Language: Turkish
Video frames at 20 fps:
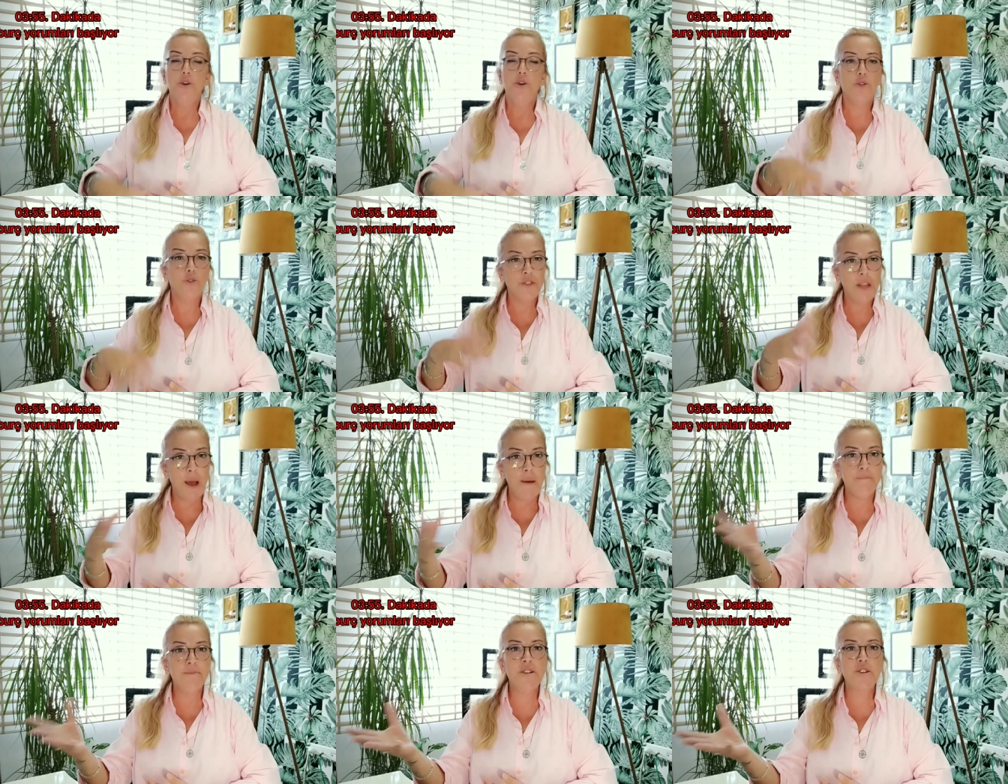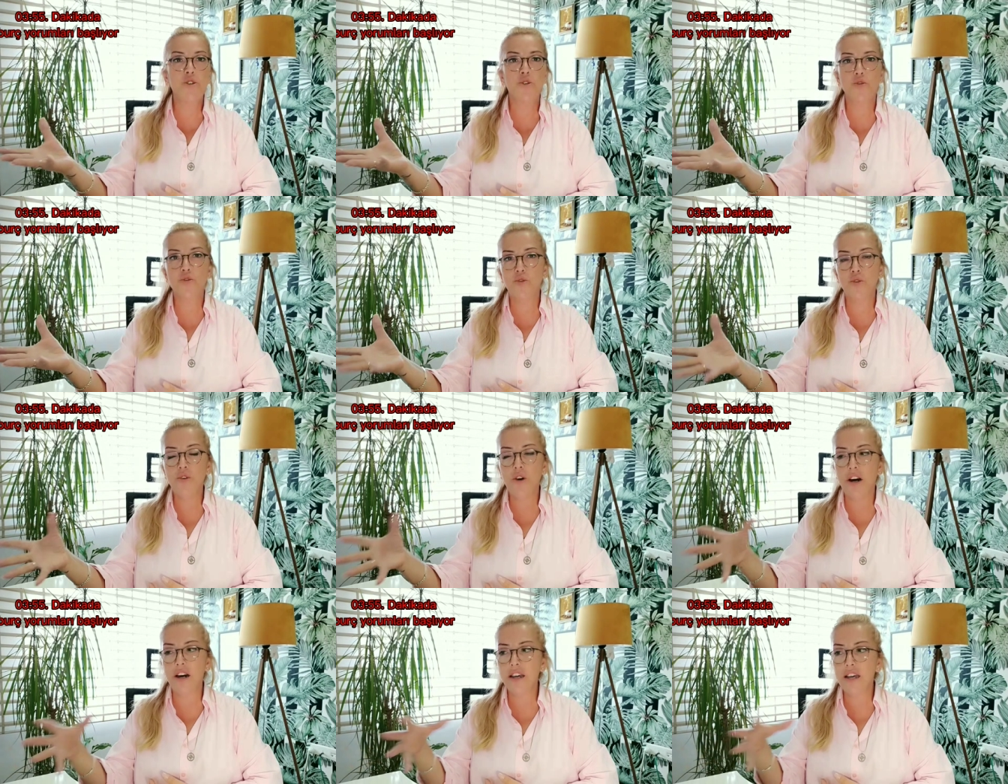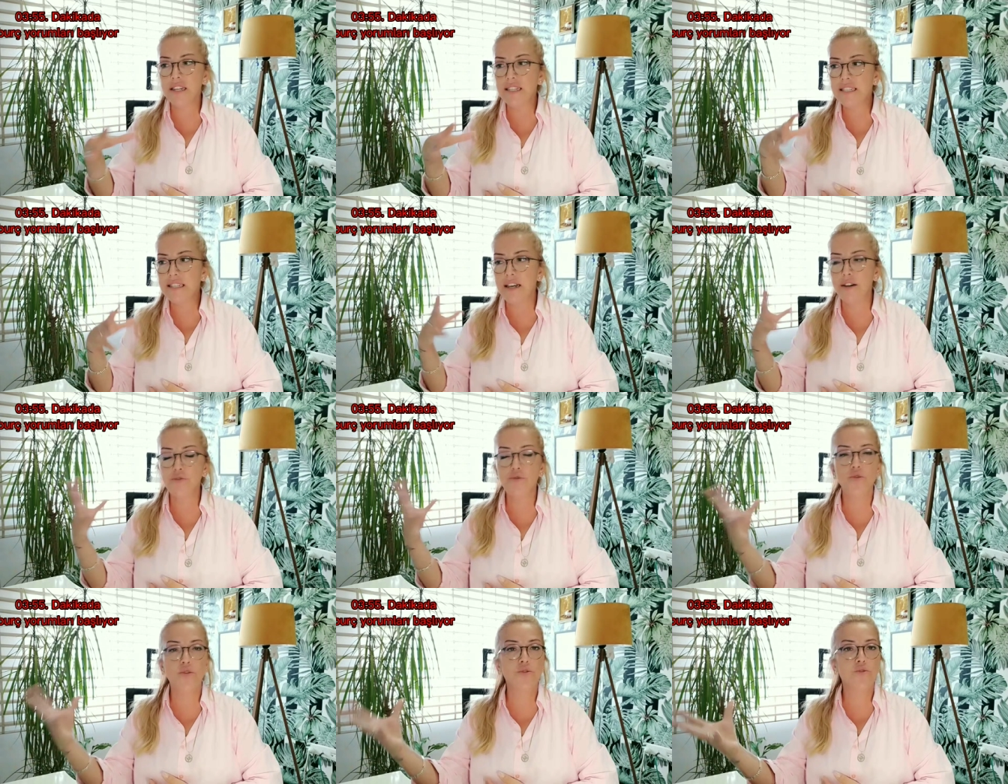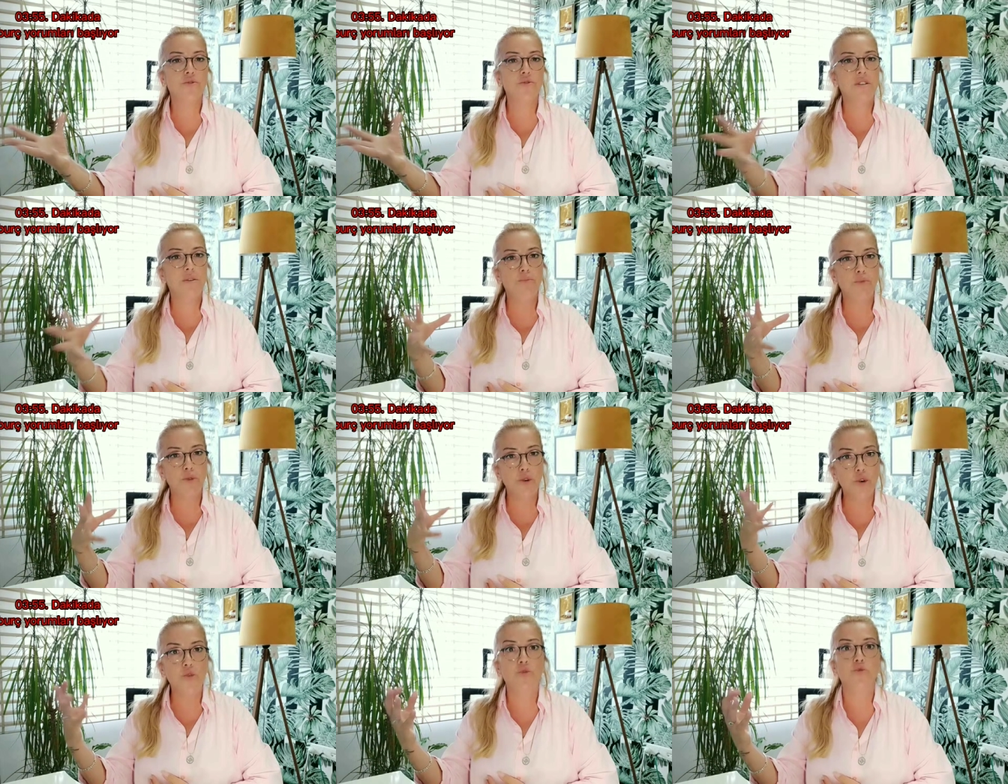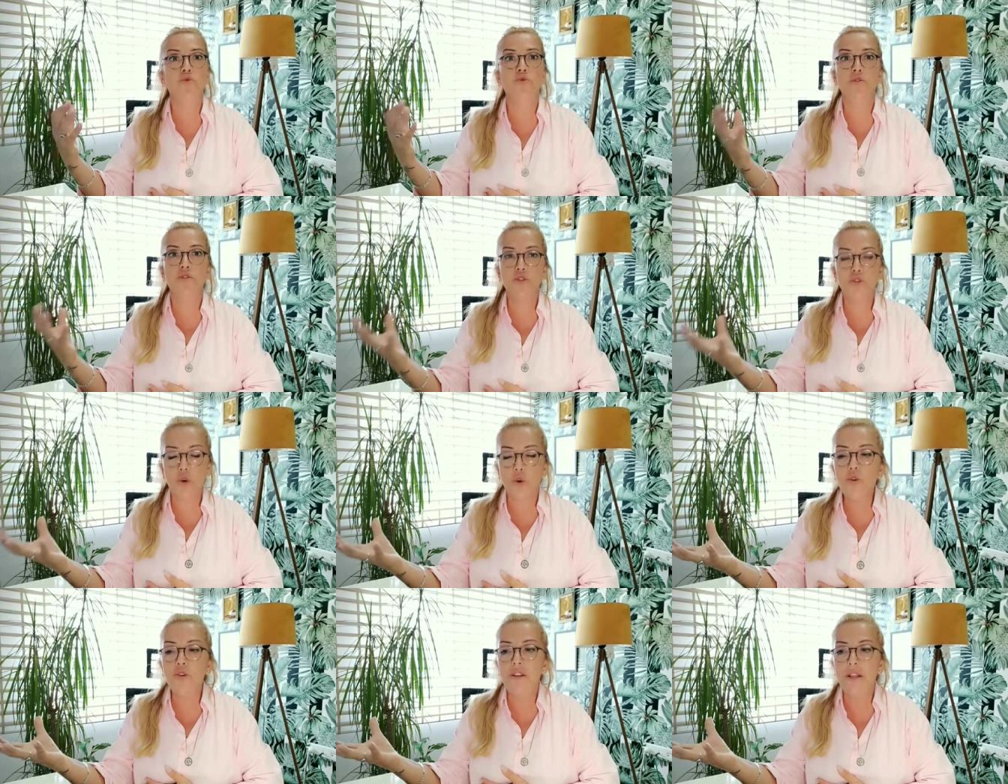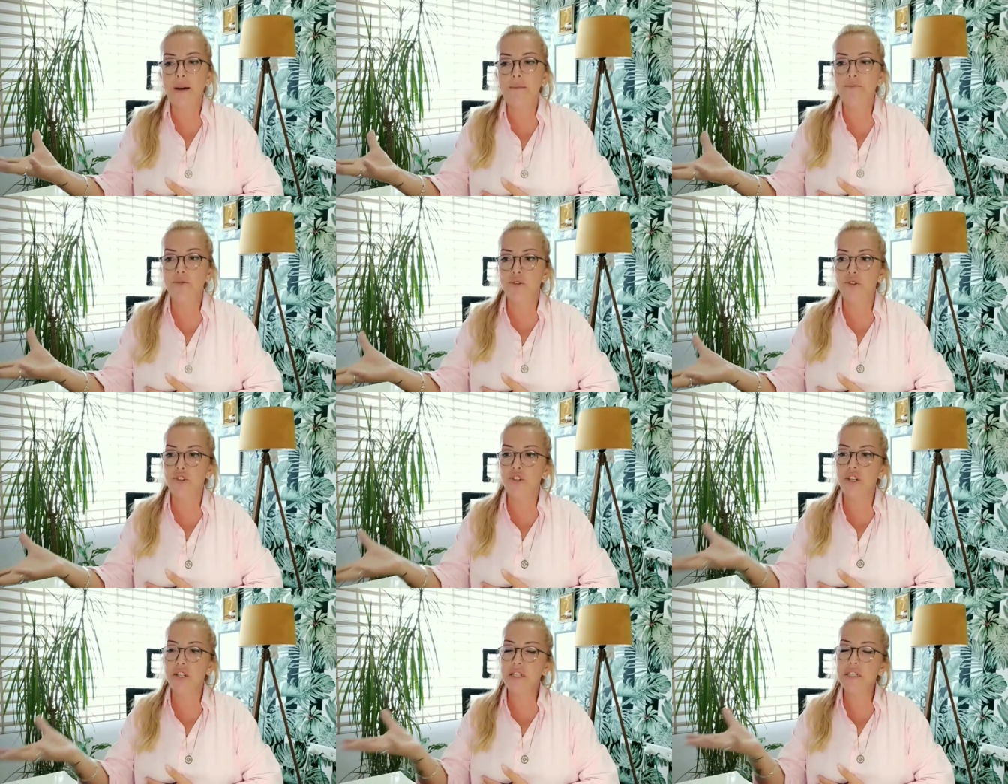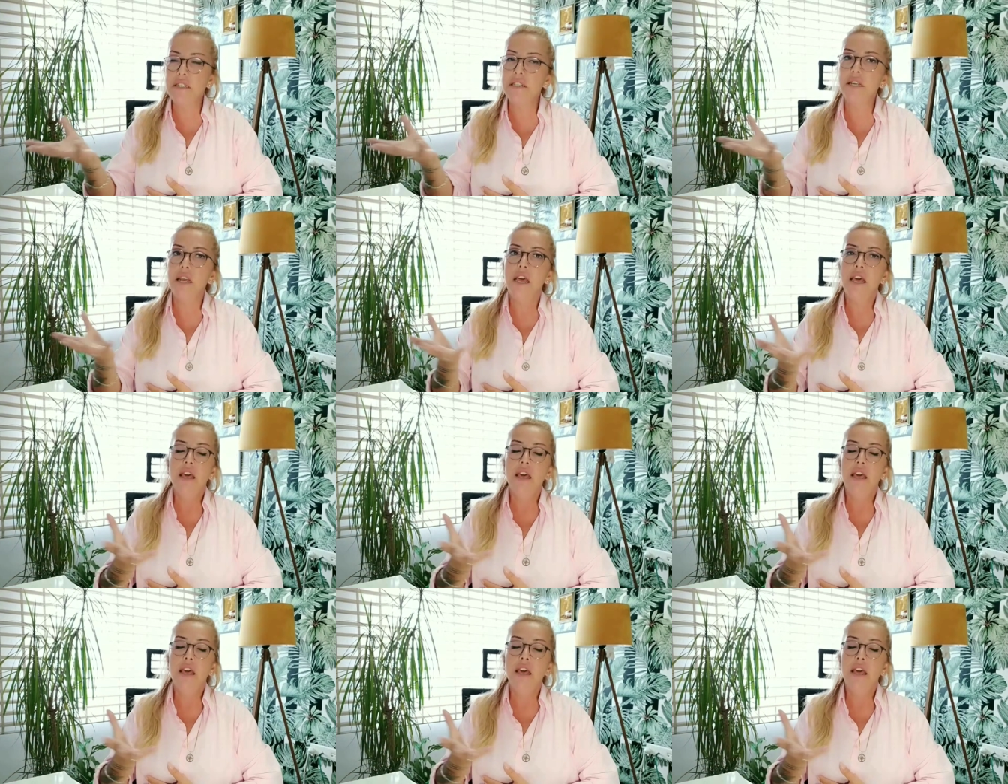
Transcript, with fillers: Önemli çünkü ay aslanda olduğunda bu görünürlük çok önemli olacaktır.